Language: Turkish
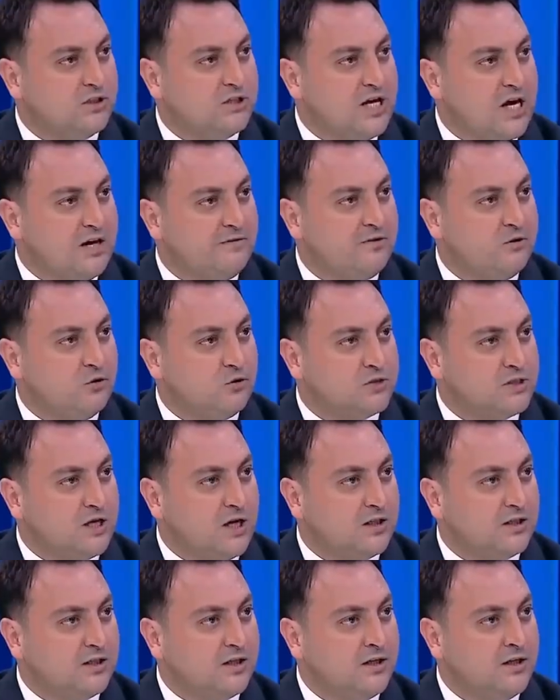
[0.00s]
Cervinho
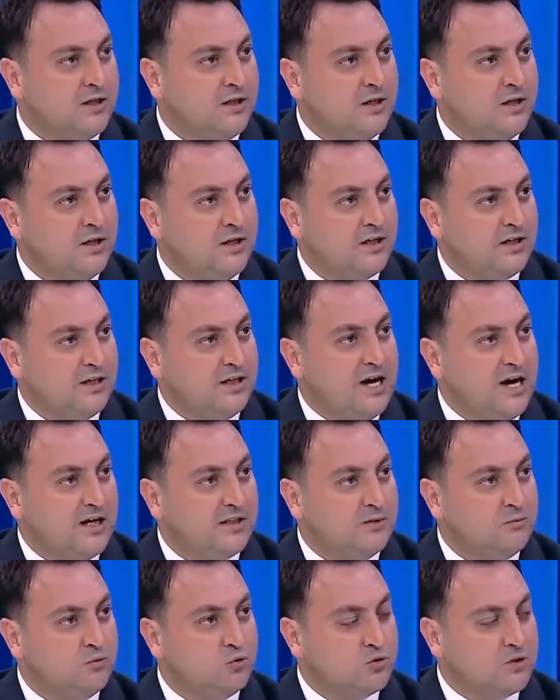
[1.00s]
sağda,
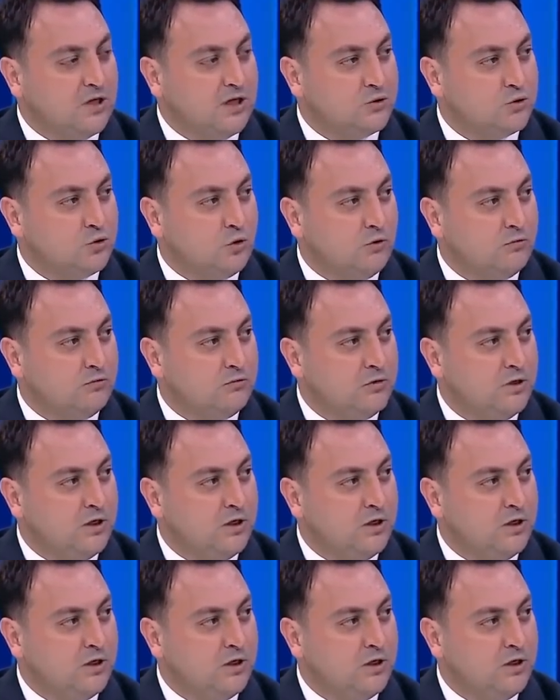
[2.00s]
ileride Musa Sol.